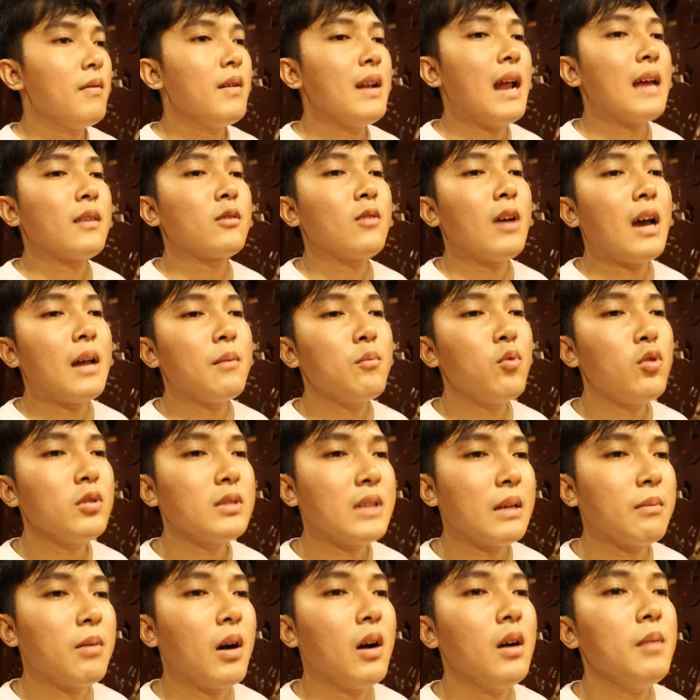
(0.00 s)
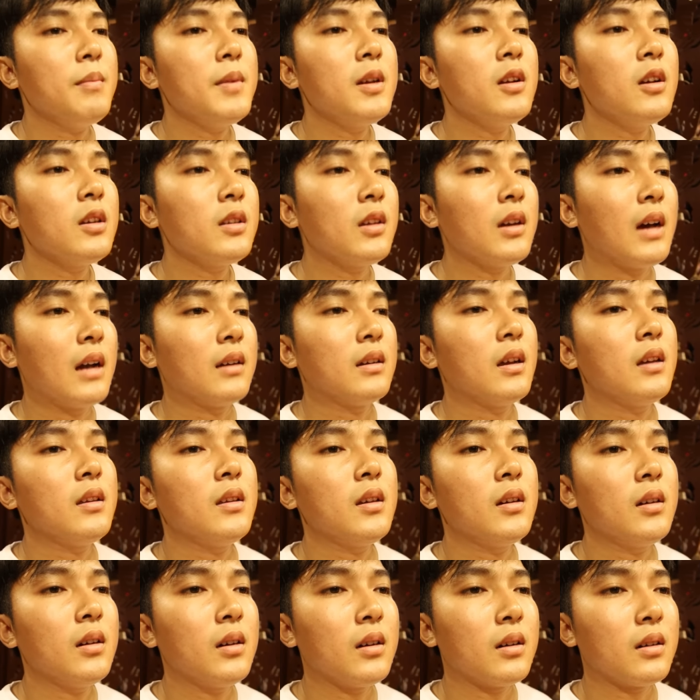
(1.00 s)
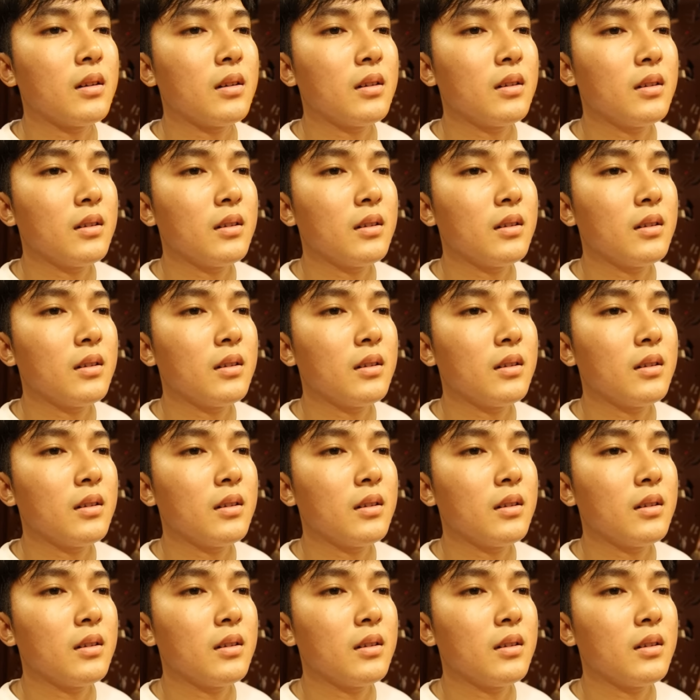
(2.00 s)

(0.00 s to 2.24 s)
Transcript: Với lại tụi anh muốn xem thử mấy đứa chân thành hơn chưa